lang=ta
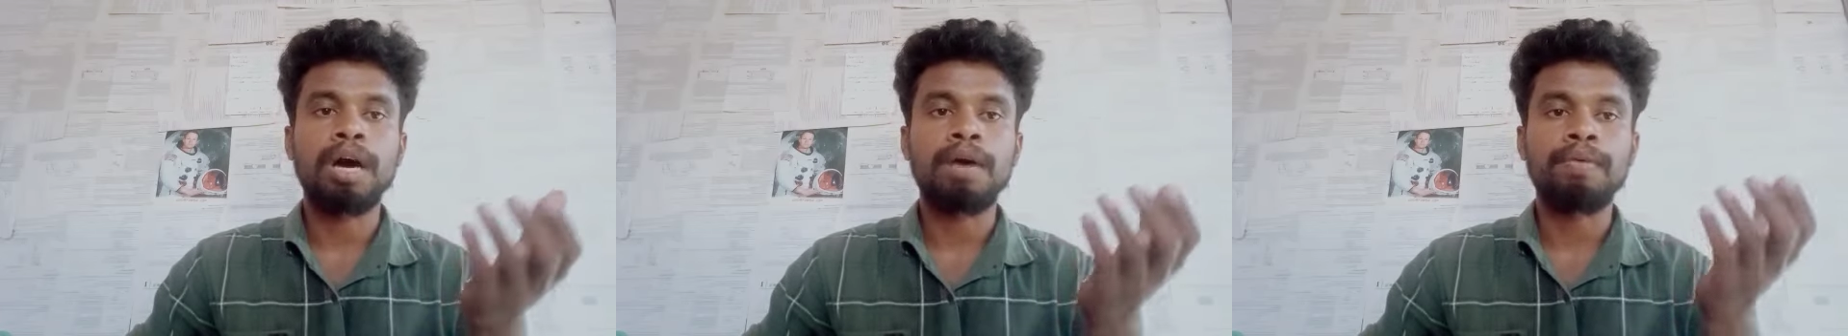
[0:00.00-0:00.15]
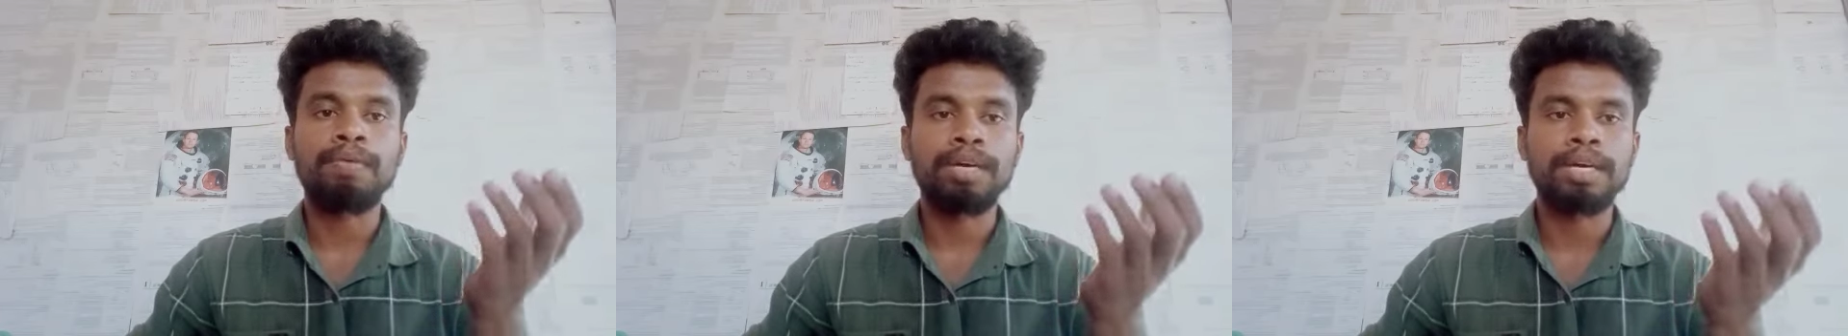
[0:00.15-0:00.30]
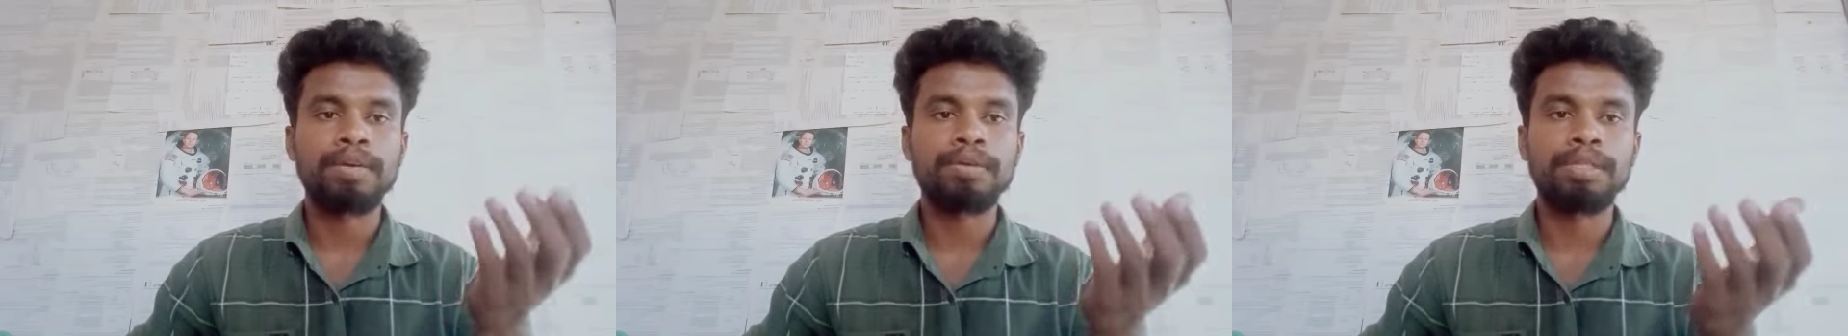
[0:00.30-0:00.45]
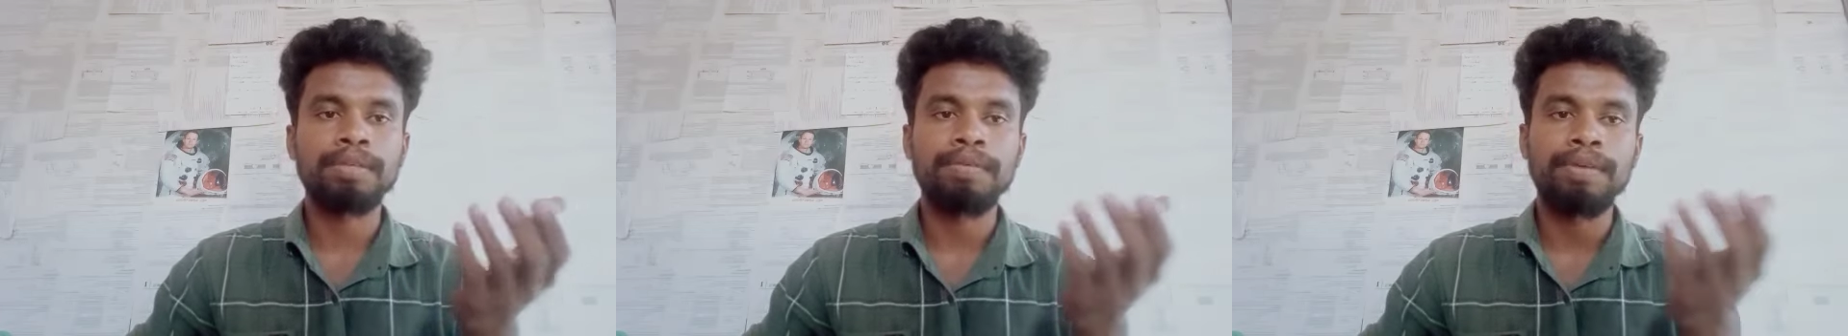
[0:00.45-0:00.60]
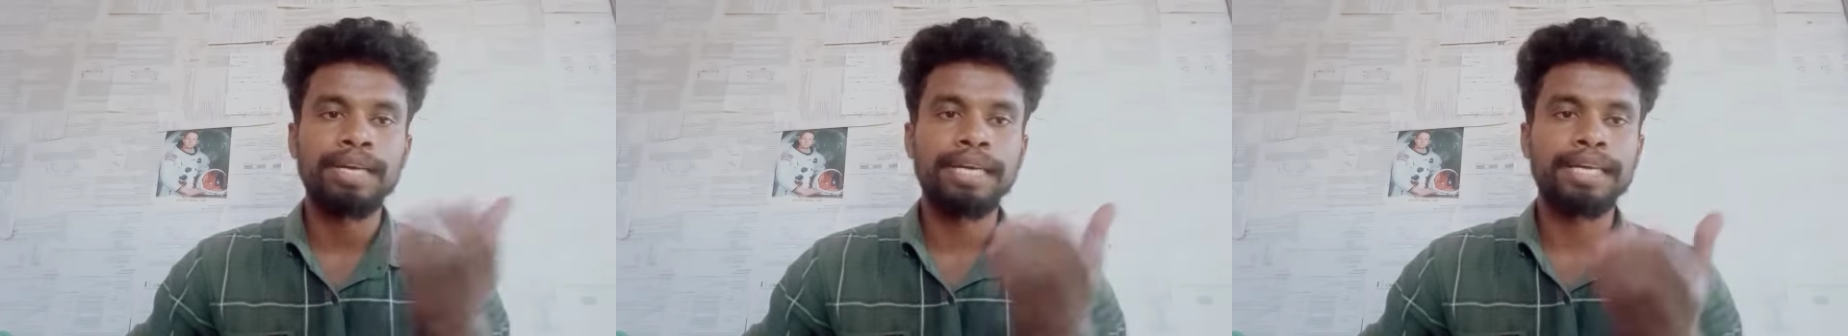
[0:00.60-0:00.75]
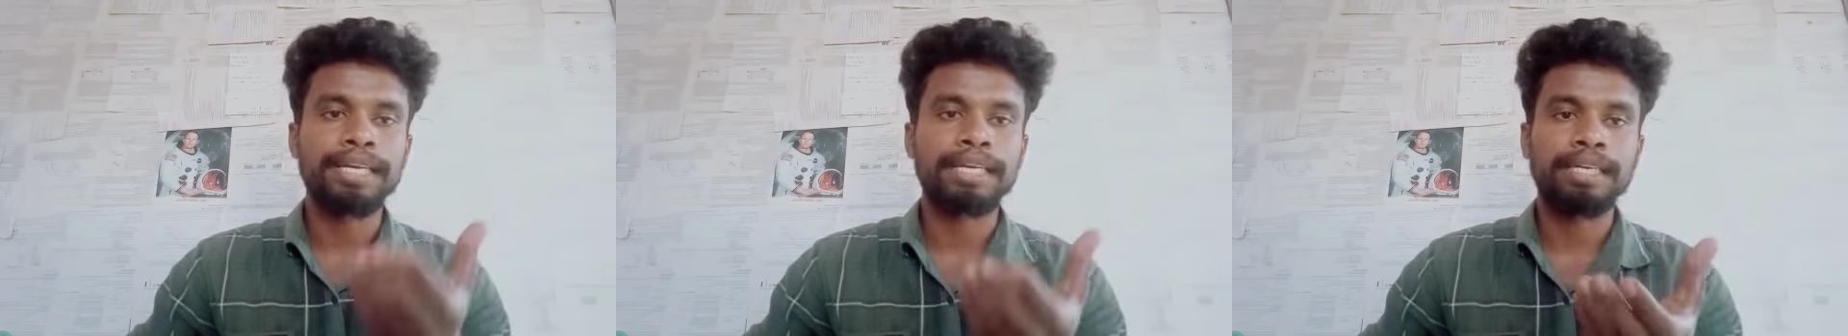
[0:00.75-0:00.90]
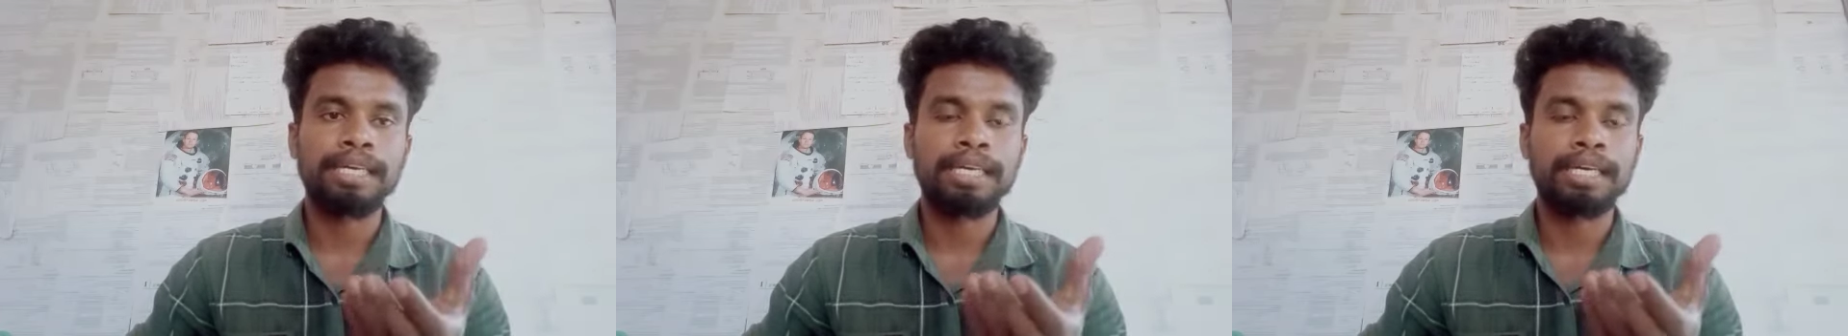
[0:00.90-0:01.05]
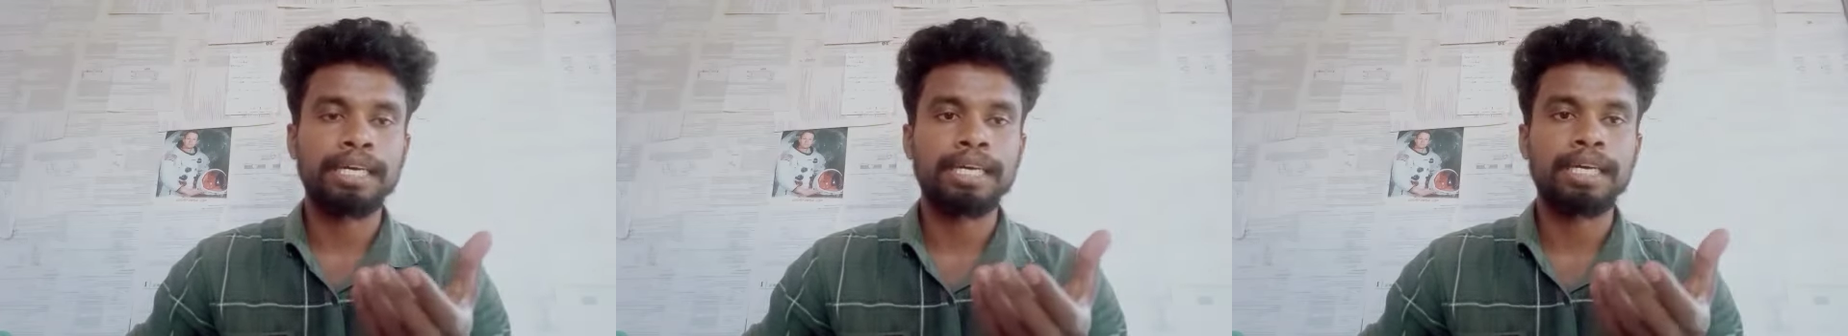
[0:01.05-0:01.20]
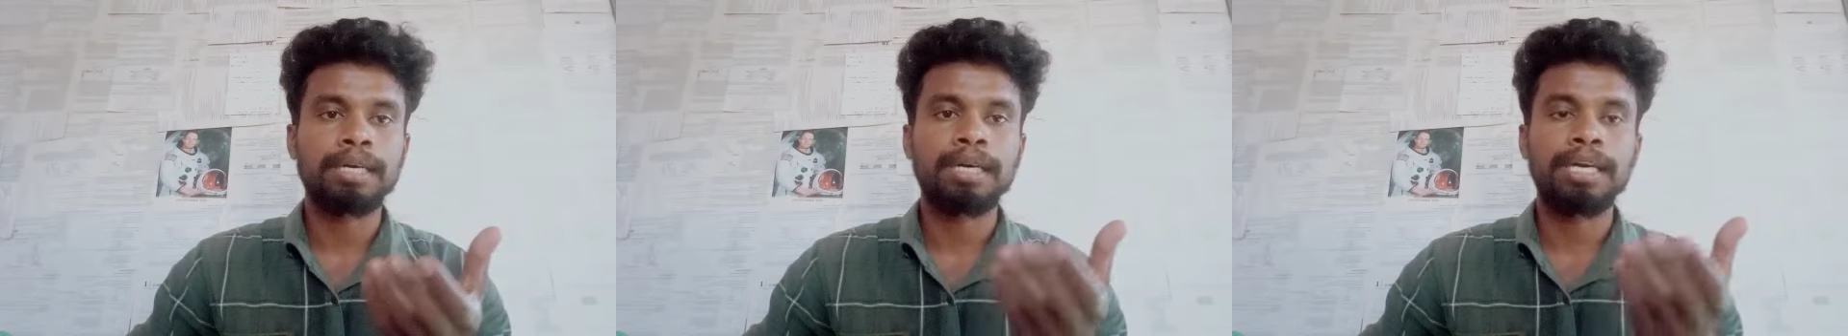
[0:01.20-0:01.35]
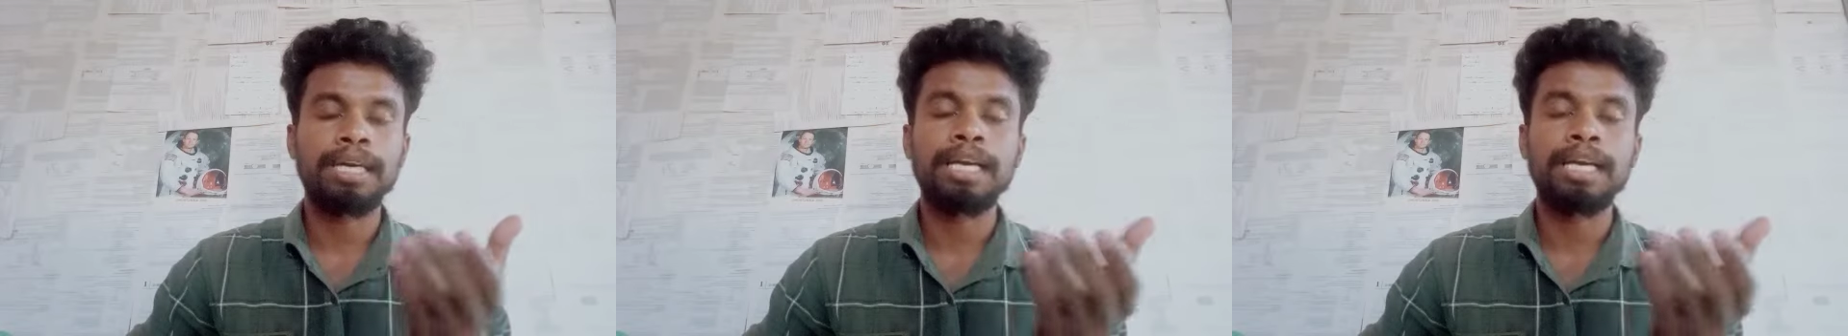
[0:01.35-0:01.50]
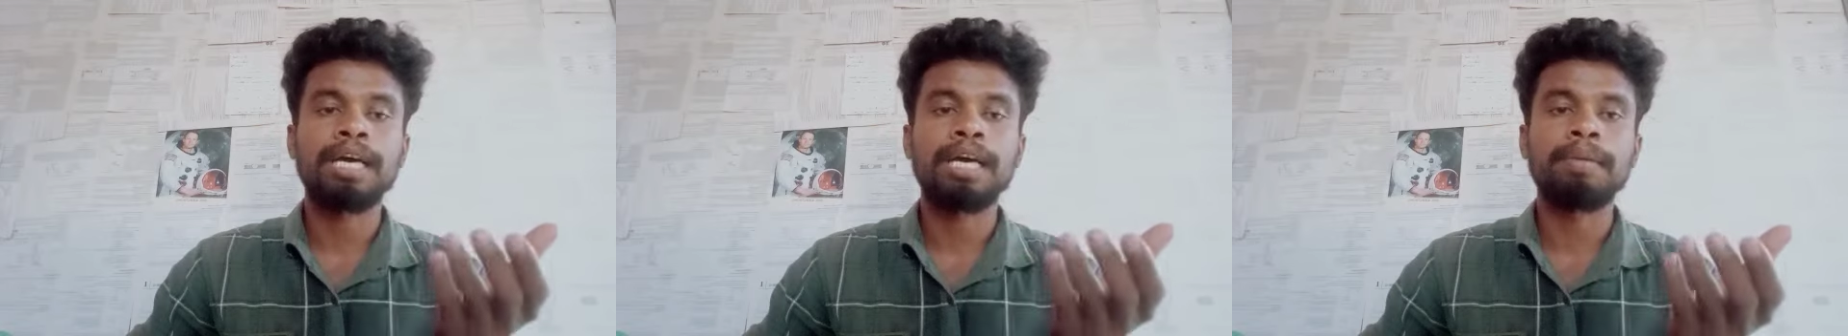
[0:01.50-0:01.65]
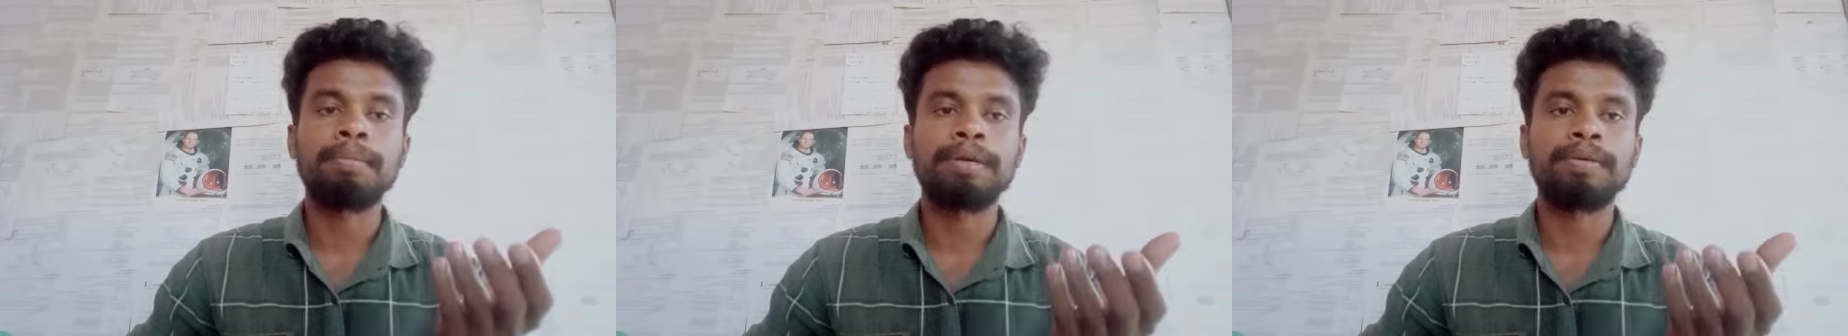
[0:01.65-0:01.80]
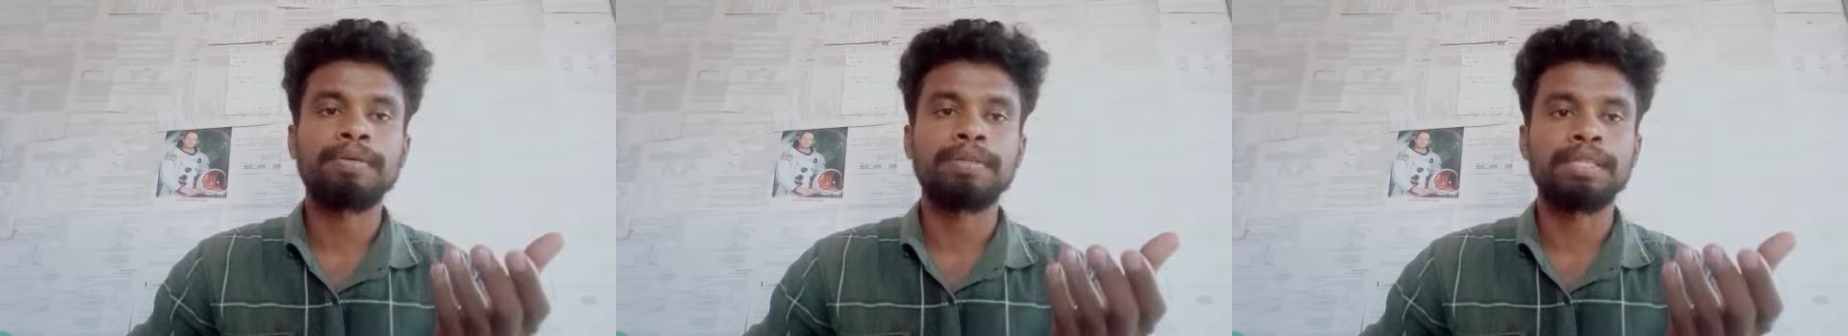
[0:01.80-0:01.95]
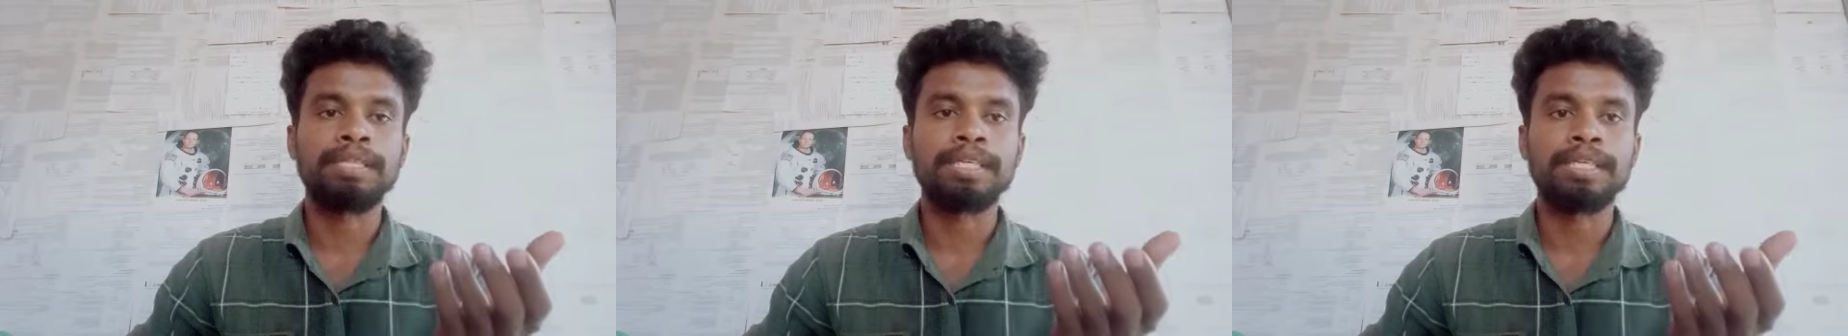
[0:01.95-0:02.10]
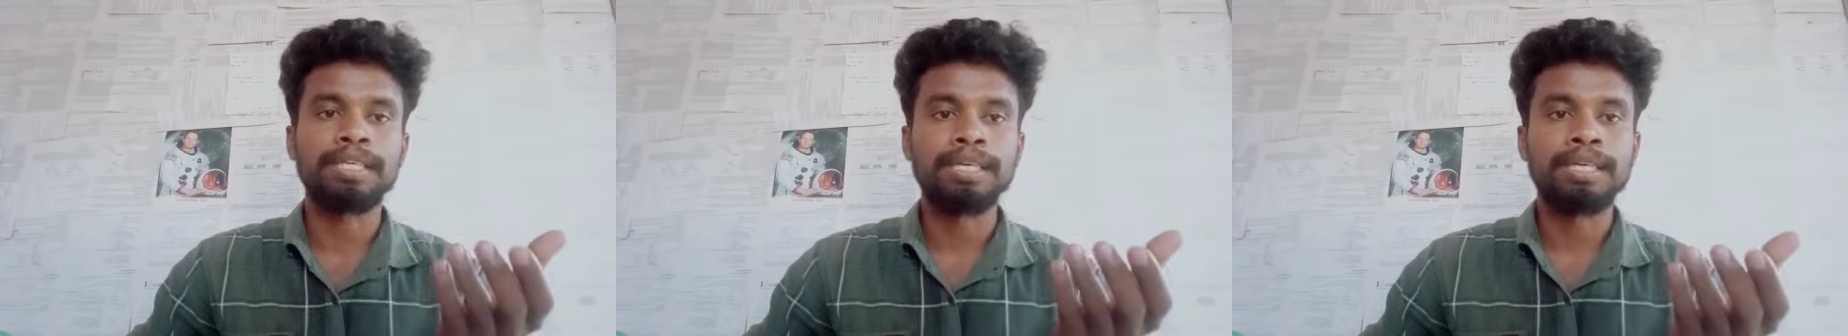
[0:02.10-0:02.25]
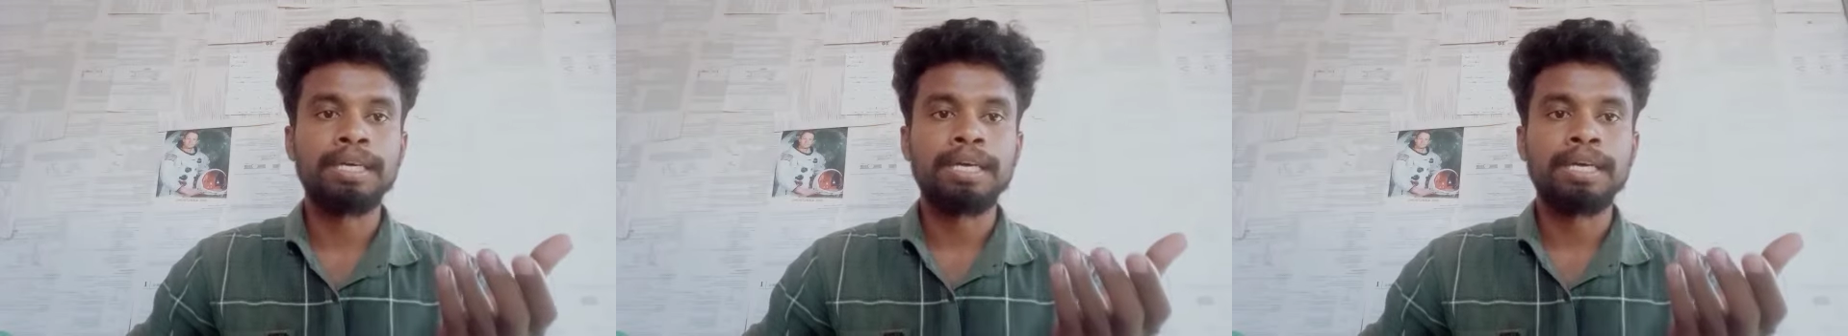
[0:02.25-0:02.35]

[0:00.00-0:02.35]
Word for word: அவங்க வந்து வெளியிட்ட நெல்ரகங்கள் எல்லாமே வந்து